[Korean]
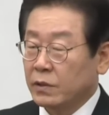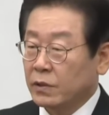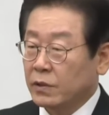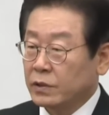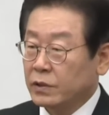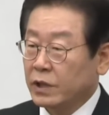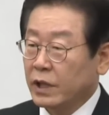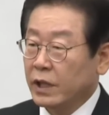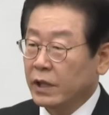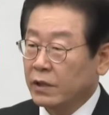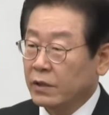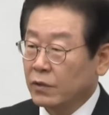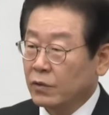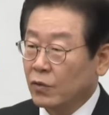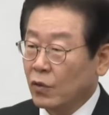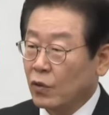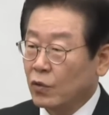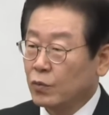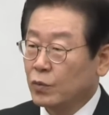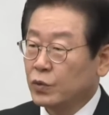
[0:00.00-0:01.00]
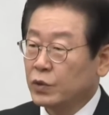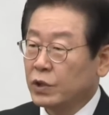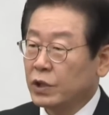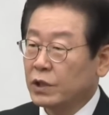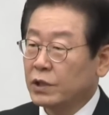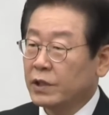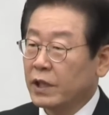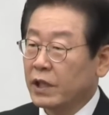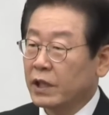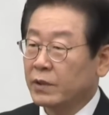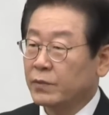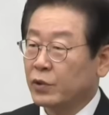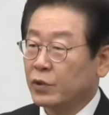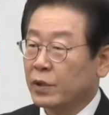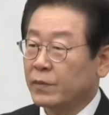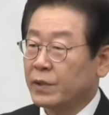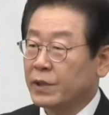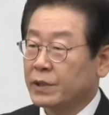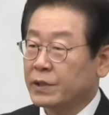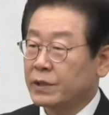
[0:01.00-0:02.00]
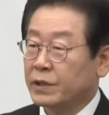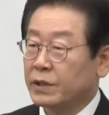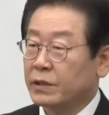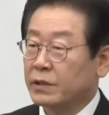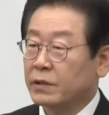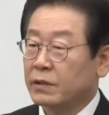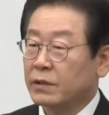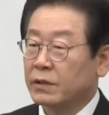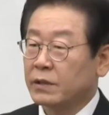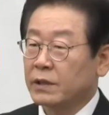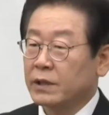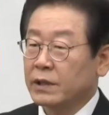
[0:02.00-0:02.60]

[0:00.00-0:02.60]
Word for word: 어떻게 이런 공문들을 내려보내면서